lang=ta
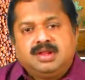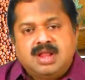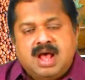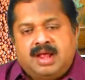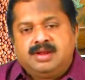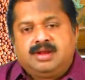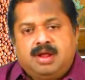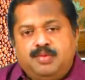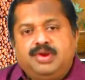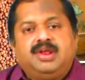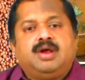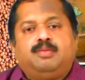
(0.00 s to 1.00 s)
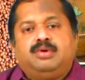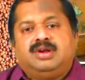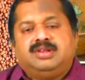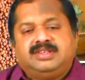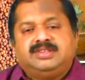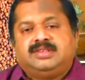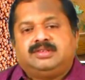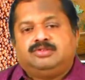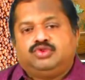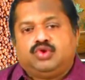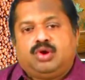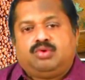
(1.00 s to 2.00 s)
நான் கம்யூனிகபிள்
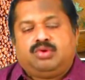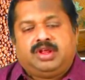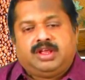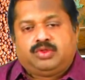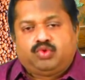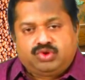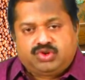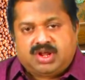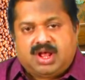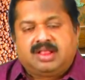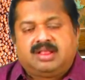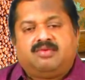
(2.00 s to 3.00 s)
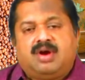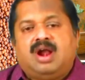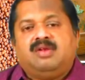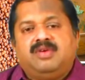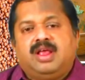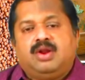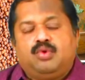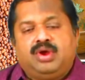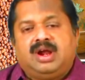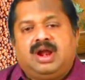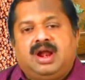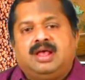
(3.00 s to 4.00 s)
டிசீசஸ்ன்னு சொல்லக்கூடிய தொற்றாத வாழ்வியல்
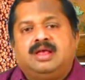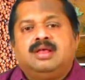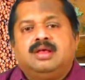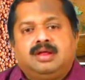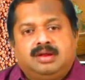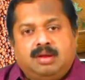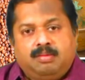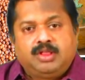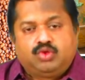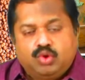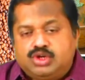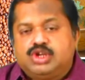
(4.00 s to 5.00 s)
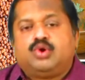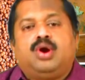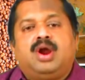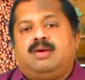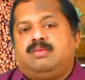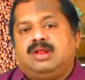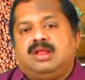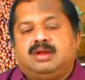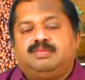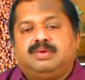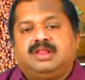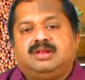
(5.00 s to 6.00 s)
நோய்கள்லாம் நம்மை தொற்றிக்கொள்ளாமல்
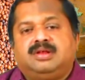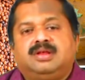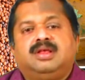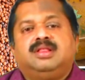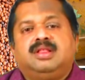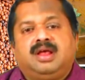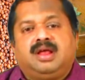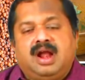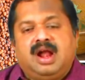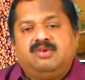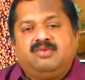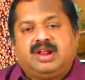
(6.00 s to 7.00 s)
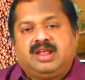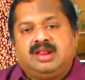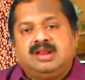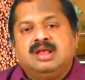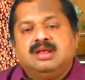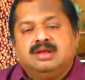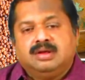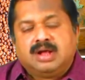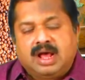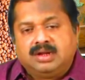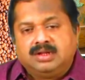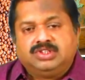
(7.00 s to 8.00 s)
இருப்பதற்கு இந்த கேழ்வரகின்
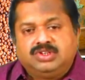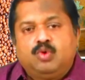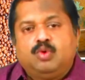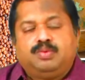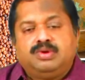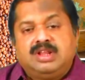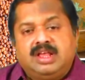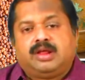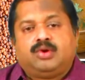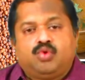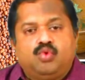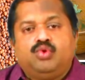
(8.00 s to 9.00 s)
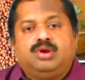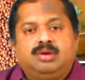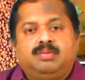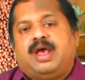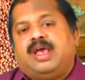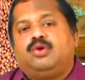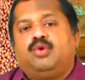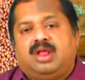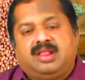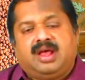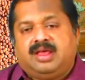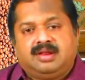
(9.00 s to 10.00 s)
கருஞ்சிவப்பு நிறக்கூறு
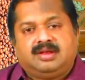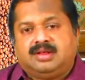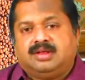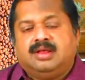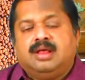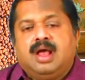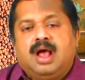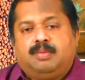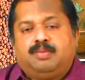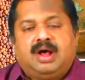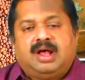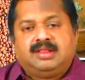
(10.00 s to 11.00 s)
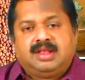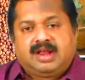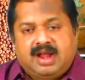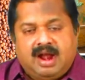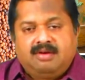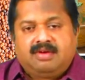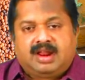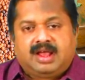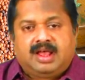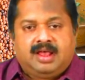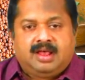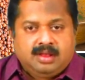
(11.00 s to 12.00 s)
பயனுள்ளதாக இருக்குது அப்போ அந்த
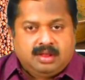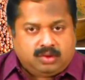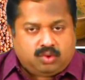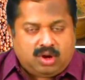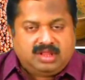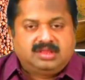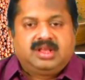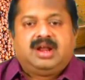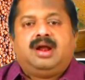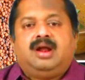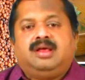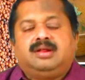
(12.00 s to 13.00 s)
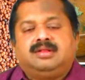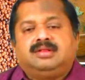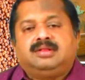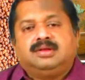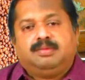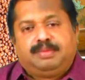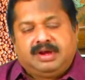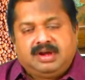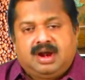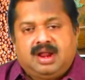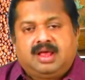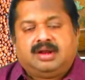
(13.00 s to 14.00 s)
கேழ்வரகை குழந்தைகளில் இருந்து
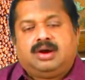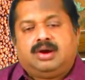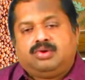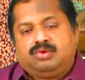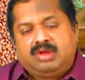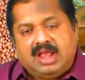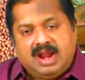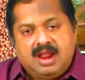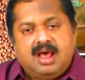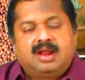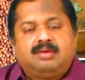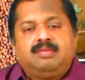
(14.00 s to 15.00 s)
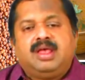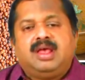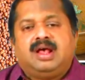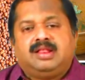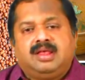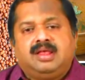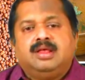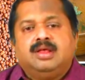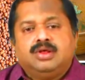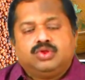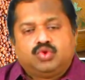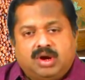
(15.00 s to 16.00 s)
பெண்களாக இருக்கட்டும் எல்லாருமே அதை
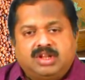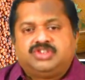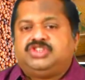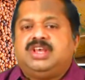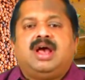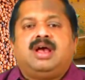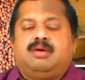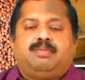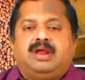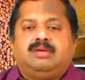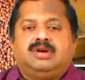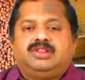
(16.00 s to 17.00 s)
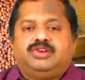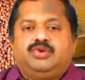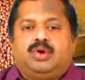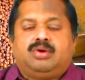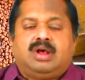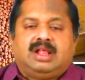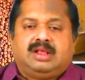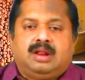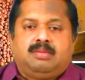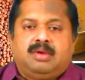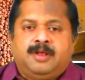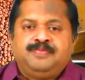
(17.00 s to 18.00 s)
தொடர்ச்சியாக பயன்படுத்திட்டு வரணும் அதை
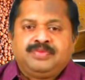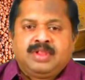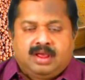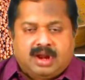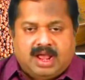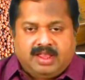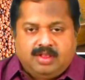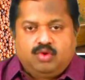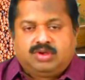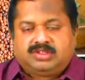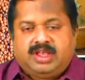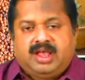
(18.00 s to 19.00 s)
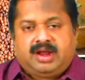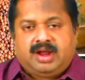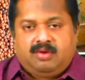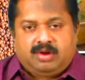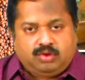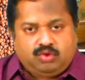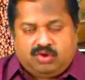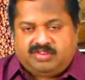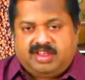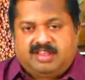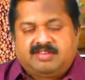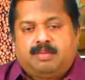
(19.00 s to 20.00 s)
நம்ம ராகி தோசையாக கேழ்வரகு
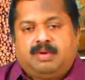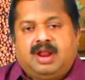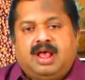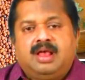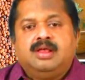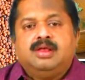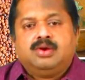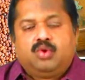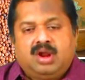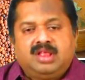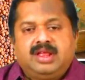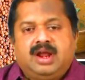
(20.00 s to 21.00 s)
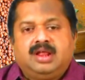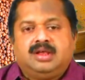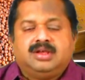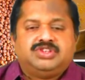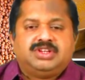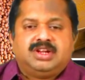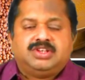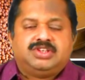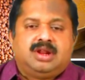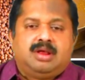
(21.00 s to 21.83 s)
தோசையாக சாப்பிட்லாம் குழந்தைகளுக்கு சின்ன சின்ன